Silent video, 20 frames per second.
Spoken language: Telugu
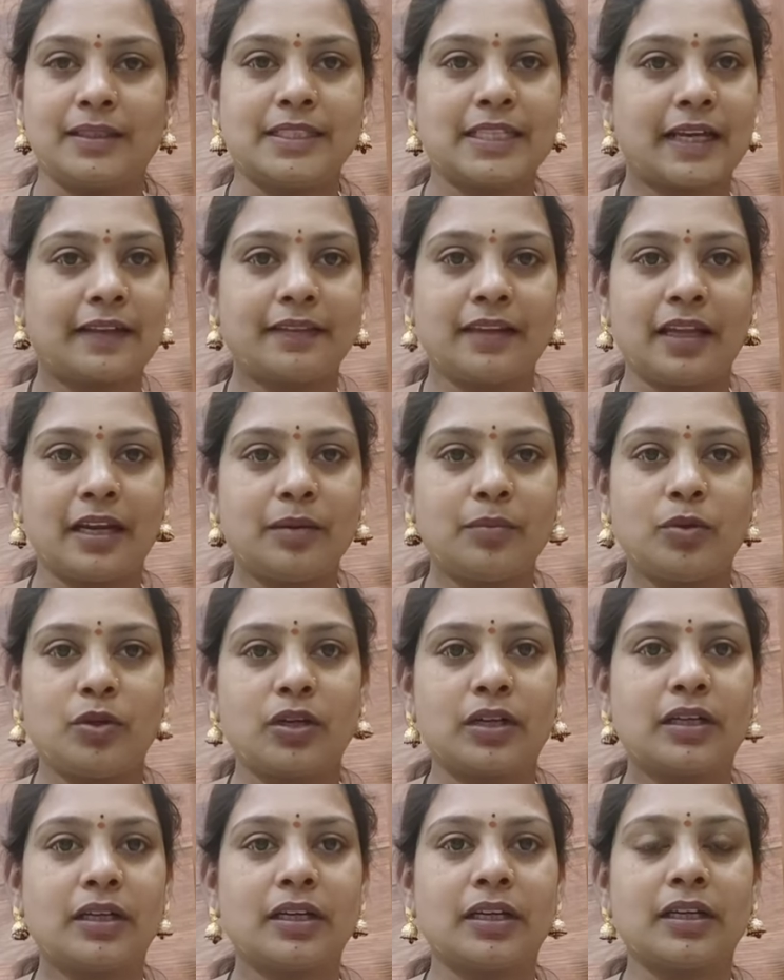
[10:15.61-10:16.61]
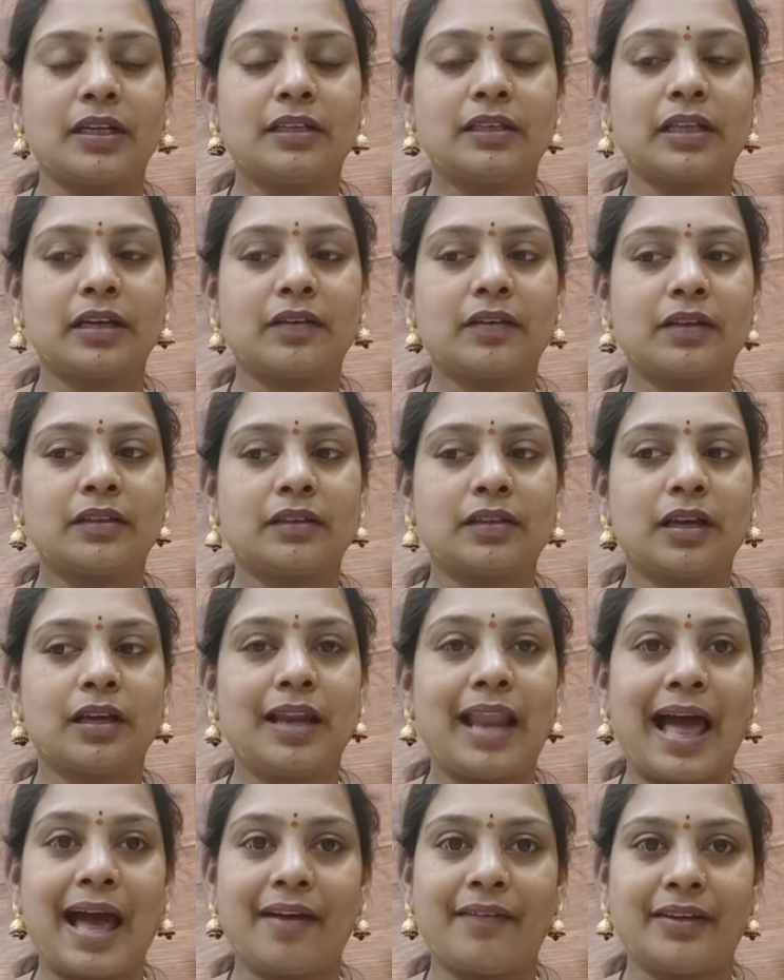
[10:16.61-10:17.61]
చందనం ఒకటి తర్వాత
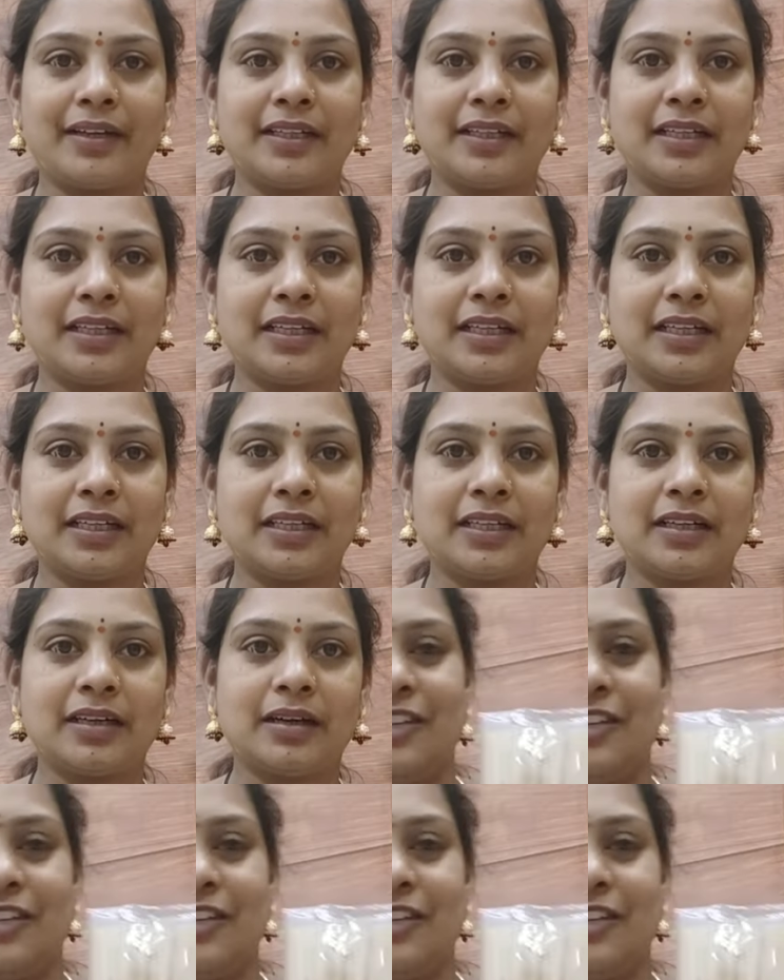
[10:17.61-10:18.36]
లావెండర్